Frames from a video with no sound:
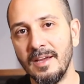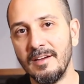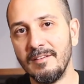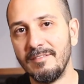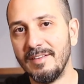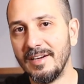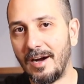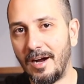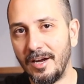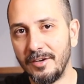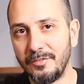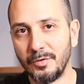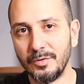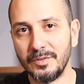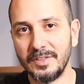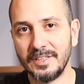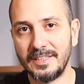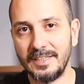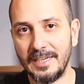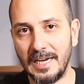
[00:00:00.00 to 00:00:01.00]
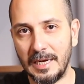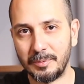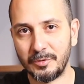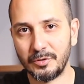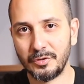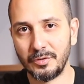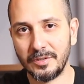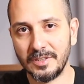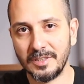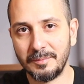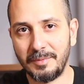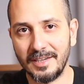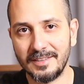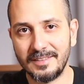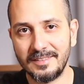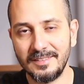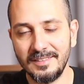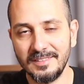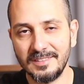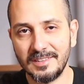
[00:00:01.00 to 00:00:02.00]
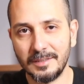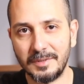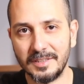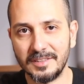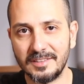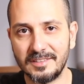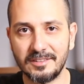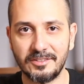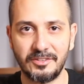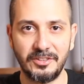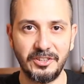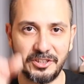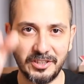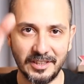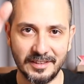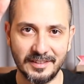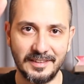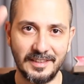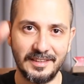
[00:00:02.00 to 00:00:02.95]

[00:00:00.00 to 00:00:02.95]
Ve iPhone'daki App Store'da baktığınız zaman screenshot